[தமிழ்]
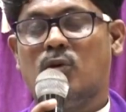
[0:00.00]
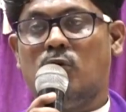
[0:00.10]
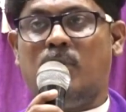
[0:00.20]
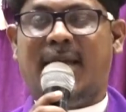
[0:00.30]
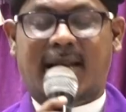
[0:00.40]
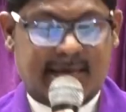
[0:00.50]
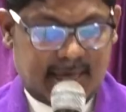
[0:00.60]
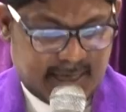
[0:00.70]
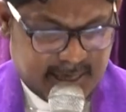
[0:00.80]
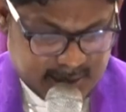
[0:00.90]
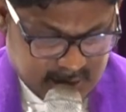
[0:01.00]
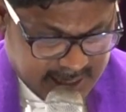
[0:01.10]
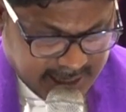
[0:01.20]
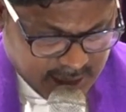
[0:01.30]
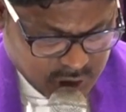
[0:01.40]
உண்மையிலே நான்
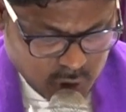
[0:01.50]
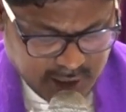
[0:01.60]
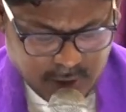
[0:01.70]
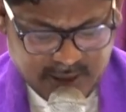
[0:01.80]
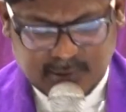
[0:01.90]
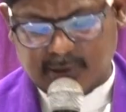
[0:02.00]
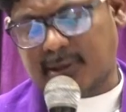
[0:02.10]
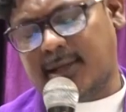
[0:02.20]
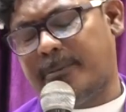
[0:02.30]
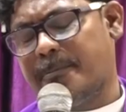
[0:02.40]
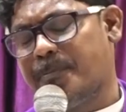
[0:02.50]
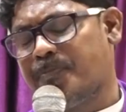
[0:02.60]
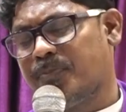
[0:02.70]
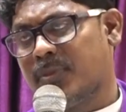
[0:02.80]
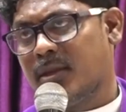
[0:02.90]
அடிக்கடி சொல்லுகிற வார்த்தை அதுதான்
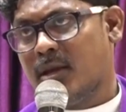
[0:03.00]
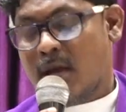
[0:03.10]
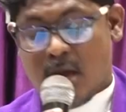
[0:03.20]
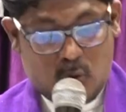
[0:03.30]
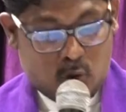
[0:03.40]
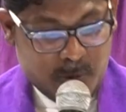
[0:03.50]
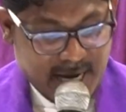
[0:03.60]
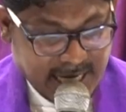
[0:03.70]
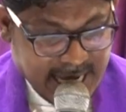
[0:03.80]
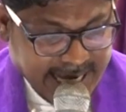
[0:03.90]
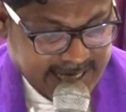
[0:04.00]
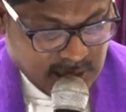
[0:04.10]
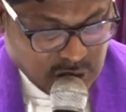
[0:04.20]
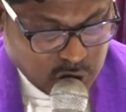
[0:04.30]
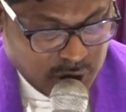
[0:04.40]
உண்மையிலே
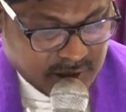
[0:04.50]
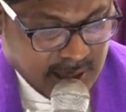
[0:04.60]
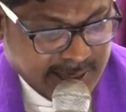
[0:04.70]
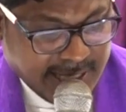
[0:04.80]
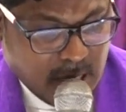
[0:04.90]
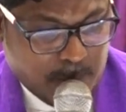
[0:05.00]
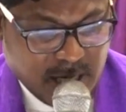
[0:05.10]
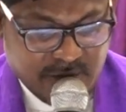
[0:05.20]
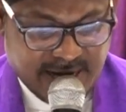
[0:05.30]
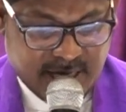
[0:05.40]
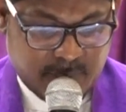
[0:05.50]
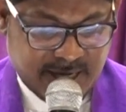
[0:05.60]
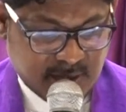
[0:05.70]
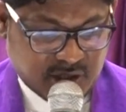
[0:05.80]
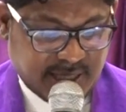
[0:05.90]
இந்த ஸ்திரீ தண்டிக்கப்பட வேண்டும்
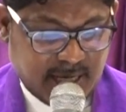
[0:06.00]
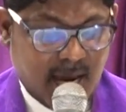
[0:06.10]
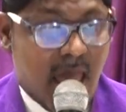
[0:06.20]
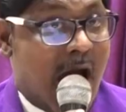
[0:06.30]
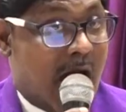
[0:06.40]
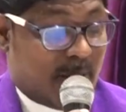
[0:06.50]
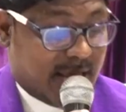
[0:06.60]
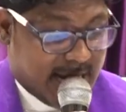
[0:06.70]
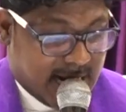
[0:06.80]
என்று அவளை